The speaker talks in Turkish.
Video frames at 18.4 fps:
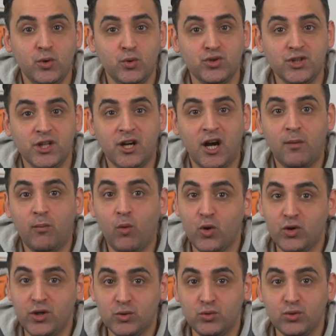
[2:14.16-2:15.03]
ay önce
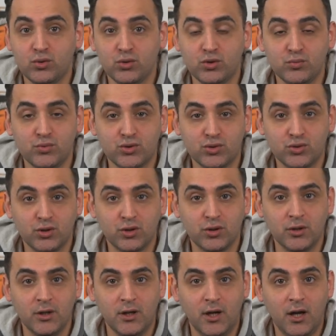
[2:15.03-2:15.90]
kamuoyuna
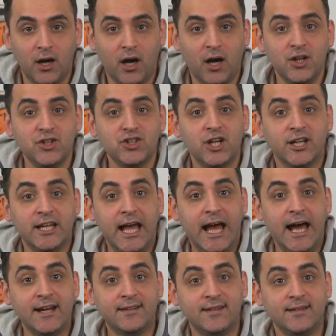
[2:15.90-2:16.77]
duyurulmuştu. Ancak
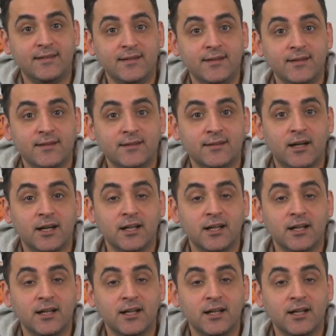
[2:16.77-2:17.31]
ertesi yıl